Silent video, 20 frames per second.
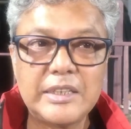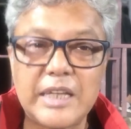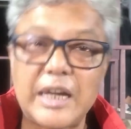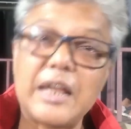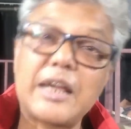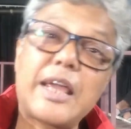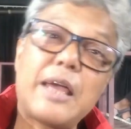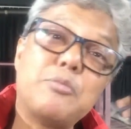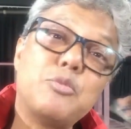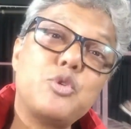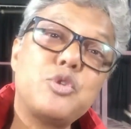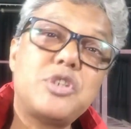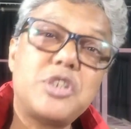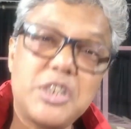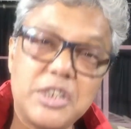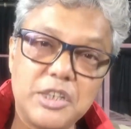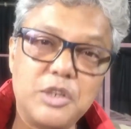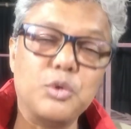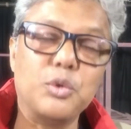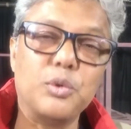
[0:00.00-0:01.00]
তারা কেমন
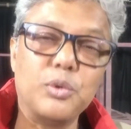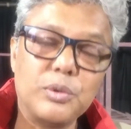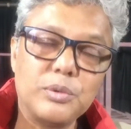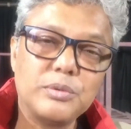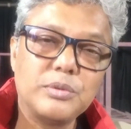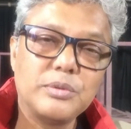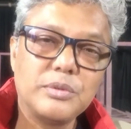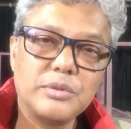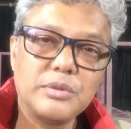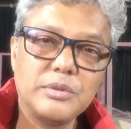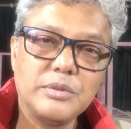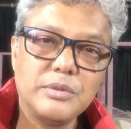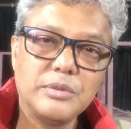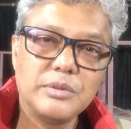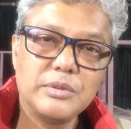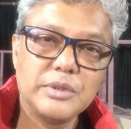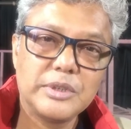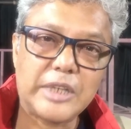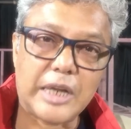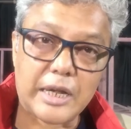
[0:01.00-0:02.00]
ছিল
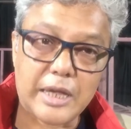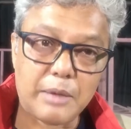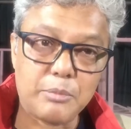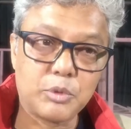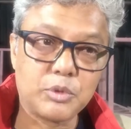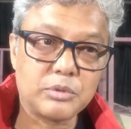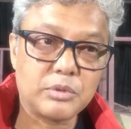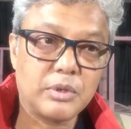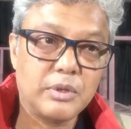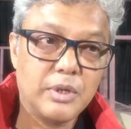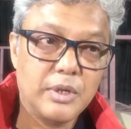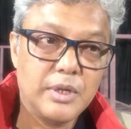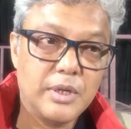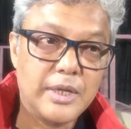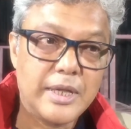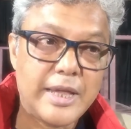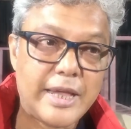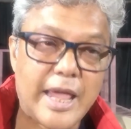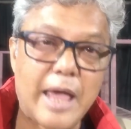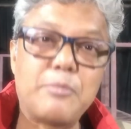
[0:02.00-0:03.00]
তারা কেমন
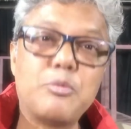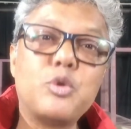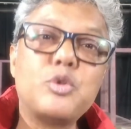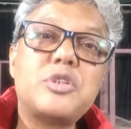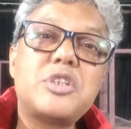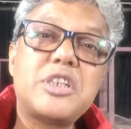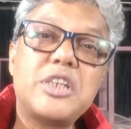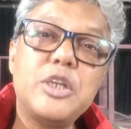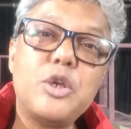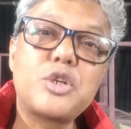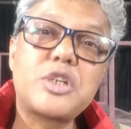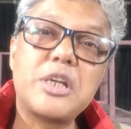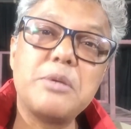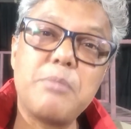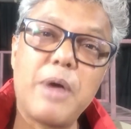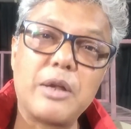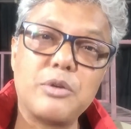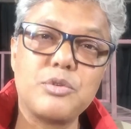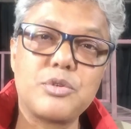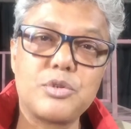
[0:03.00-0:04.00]
কেমন ছিল
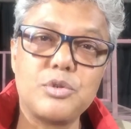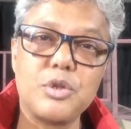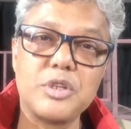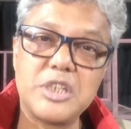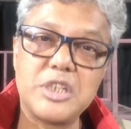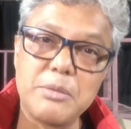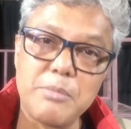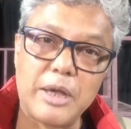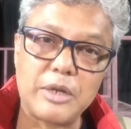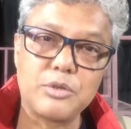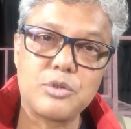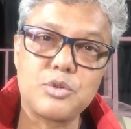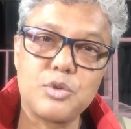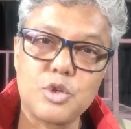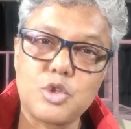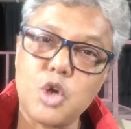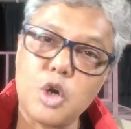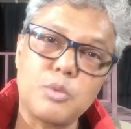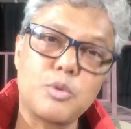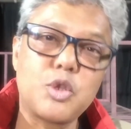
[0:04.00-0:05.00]
সেই মানুষগুলো যে
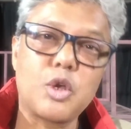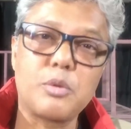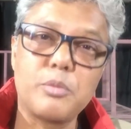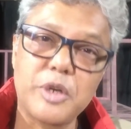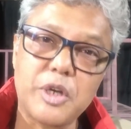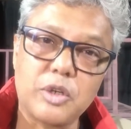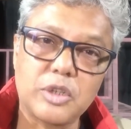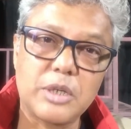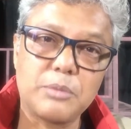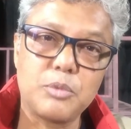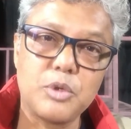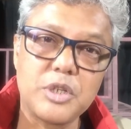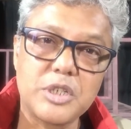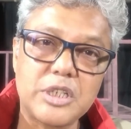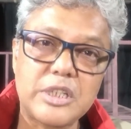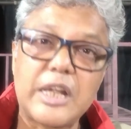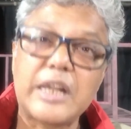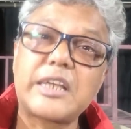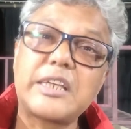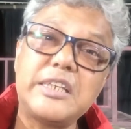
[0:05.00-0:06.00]
মানুষগুলো সর্বধর্মের কথা
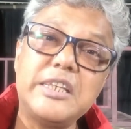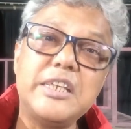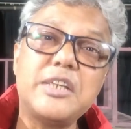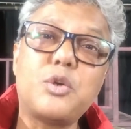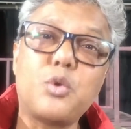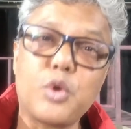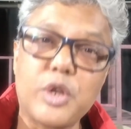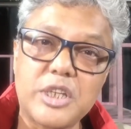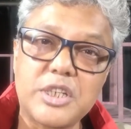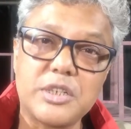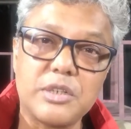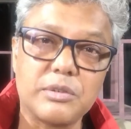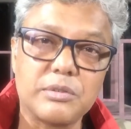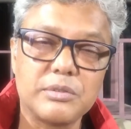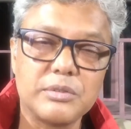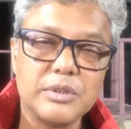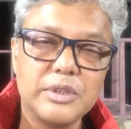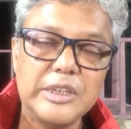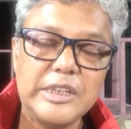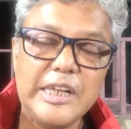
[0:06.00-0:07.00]
বলেছে তারা কি করেছে
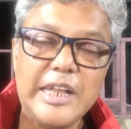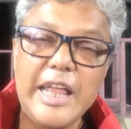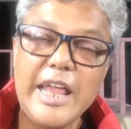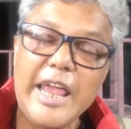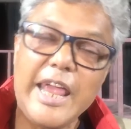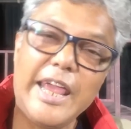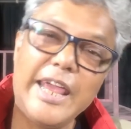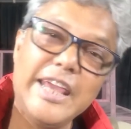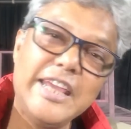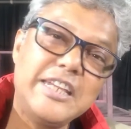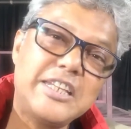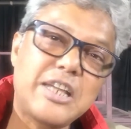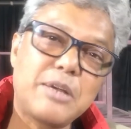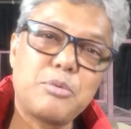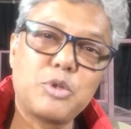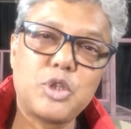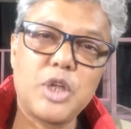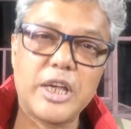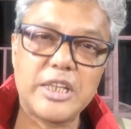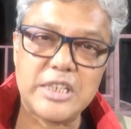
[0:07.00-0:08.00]
এইটা
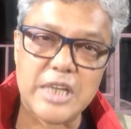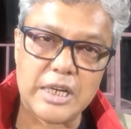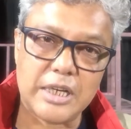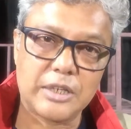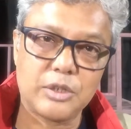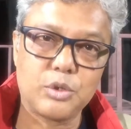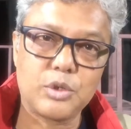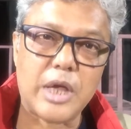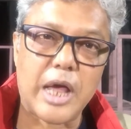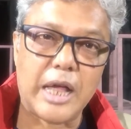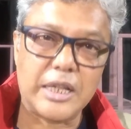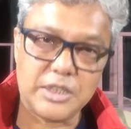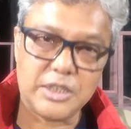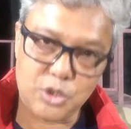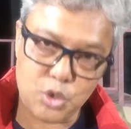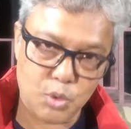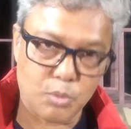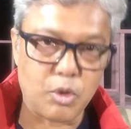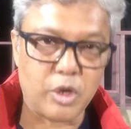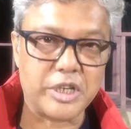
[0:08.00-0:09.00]
বোধ হয় জানানোর আজ
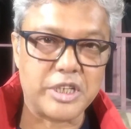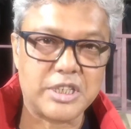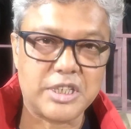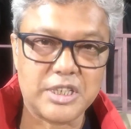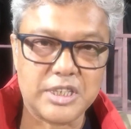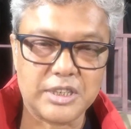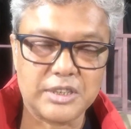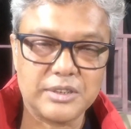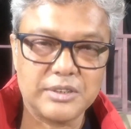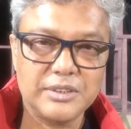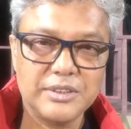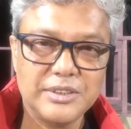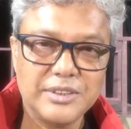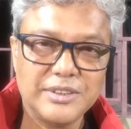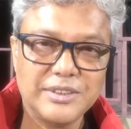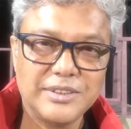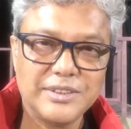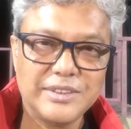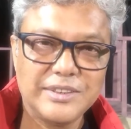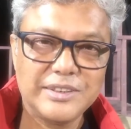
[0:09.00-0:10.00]
সময় এসছে
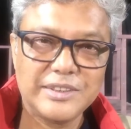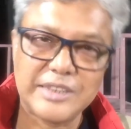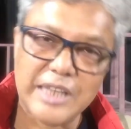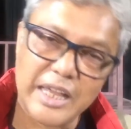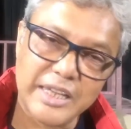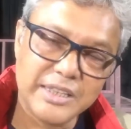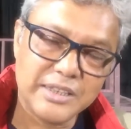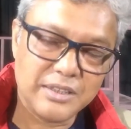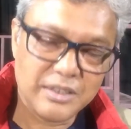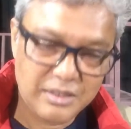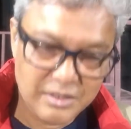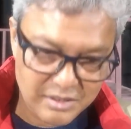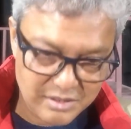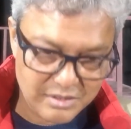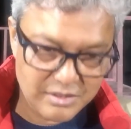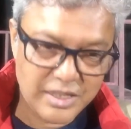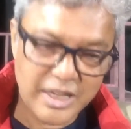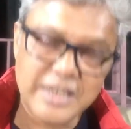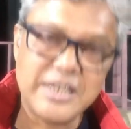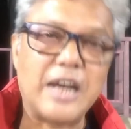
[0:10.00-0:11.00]
তাই
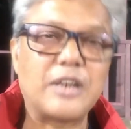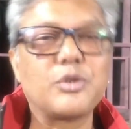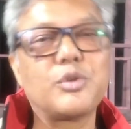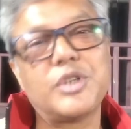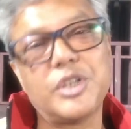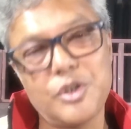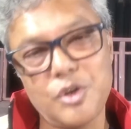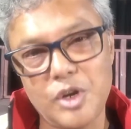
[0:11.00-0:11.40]
এই নাটকটি